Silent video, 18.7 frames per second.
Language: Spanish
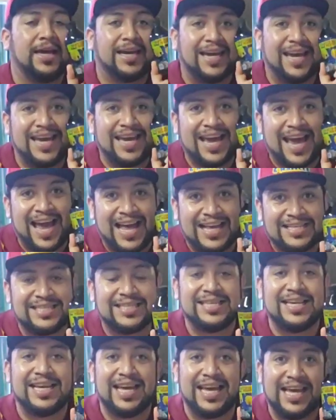¿Qué
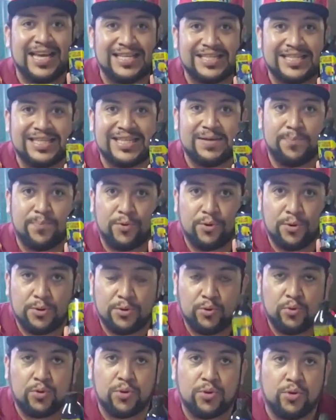hace este
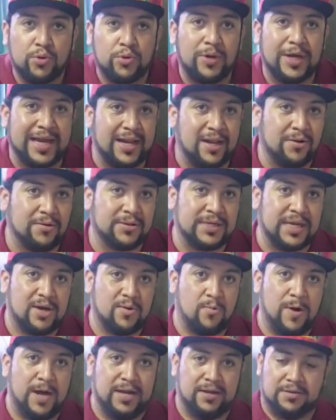producto en los
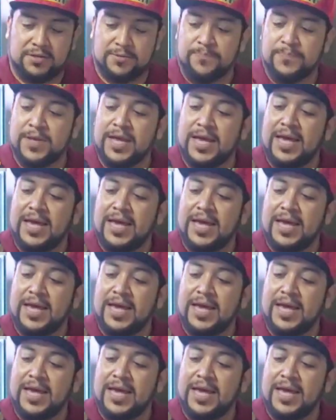acuarios?